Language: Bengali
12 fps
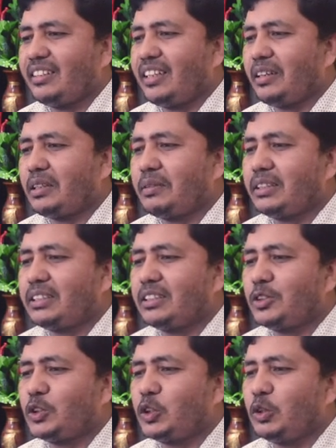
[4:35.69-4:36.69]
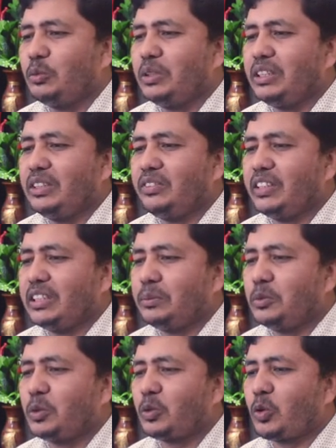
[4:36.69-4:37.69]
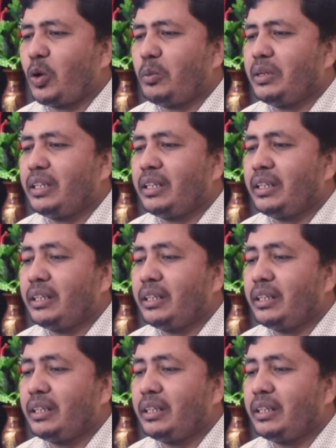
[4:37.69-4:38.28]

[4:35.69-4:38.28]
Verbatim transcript: দেখতে পাচ্ছেন ছবি ফেসবুক কবে